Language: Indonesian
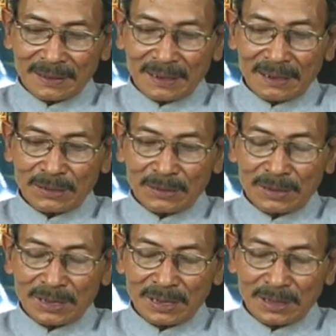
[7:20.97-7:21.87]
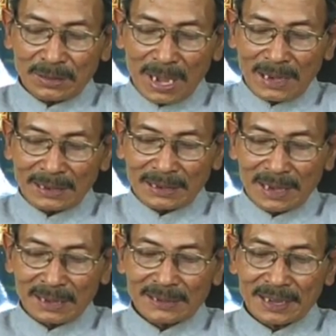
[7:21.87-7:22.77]
itu di situ ada
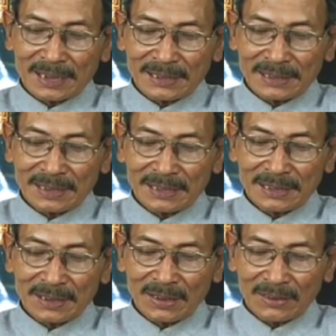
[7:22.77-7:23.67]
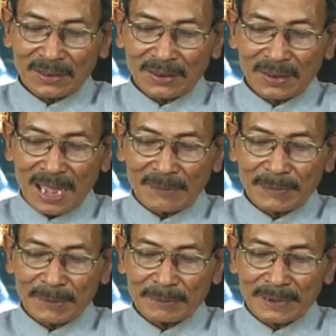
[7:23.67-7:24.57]
janji-janji Allah
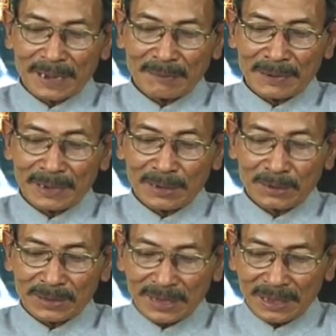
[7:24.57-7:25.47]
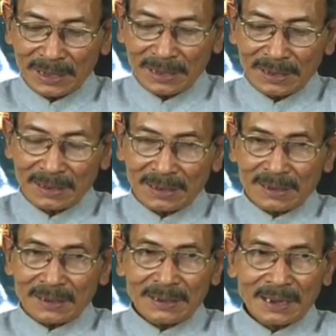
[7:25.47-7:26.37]
apabila mengikuti
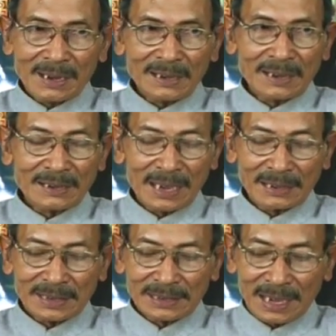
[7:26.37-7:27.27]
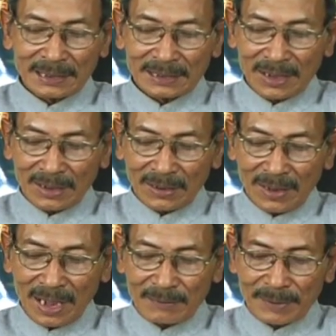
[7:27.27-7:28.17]
dan ada sanksi-sanksi Allah
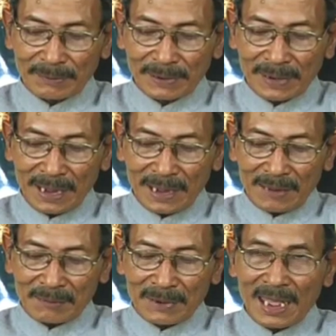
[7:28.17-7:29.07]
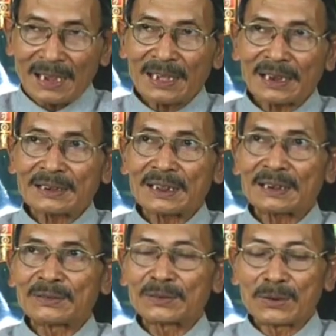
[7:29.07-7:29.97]
apabila melanggar dari
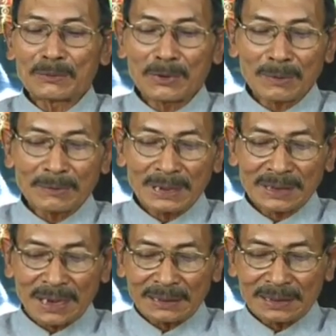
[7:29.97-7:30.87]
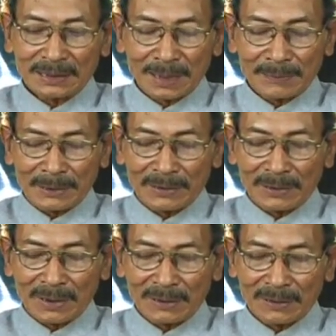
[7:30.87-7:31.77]
hukum-hukum yang telah ditetapkan oleh
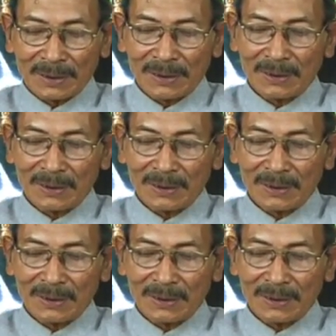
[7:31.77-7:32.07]
Allah.